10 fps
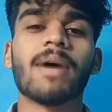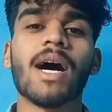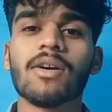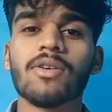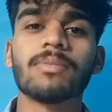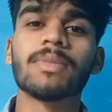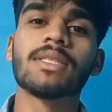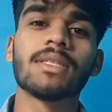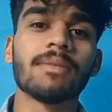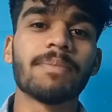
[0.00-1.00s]
महाकुंभ
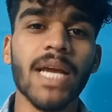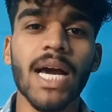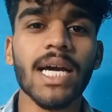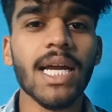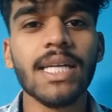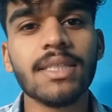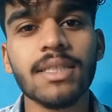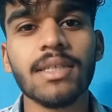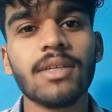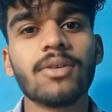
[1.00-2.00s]

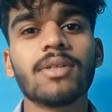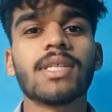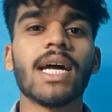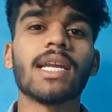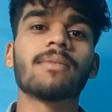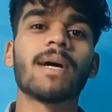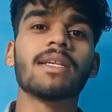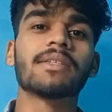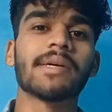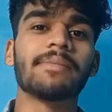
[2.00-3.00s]
प्रयागराज की ओर जाने
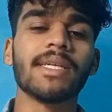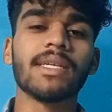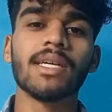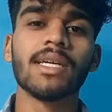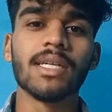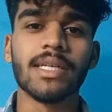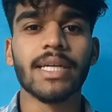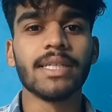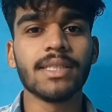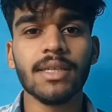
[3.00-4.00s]
वाली सभी
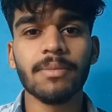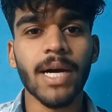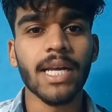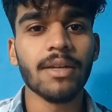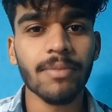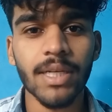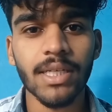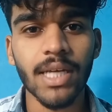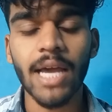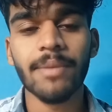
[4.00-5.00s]
ट्रेन्स के बारे में
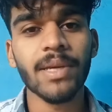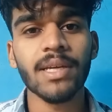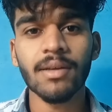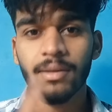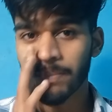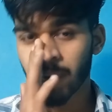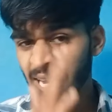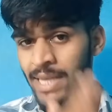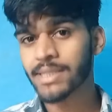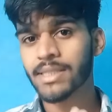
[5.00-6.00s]
टाइमिंग
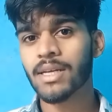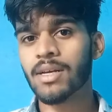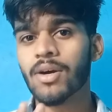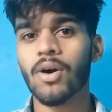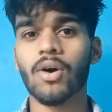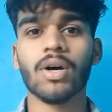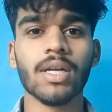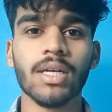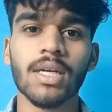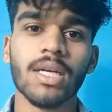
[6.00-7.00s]
प्राइस
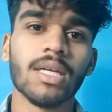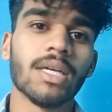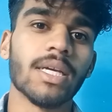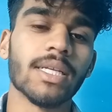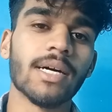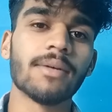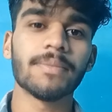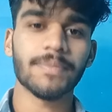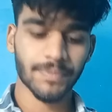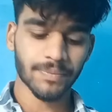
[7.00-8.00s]
और एकदम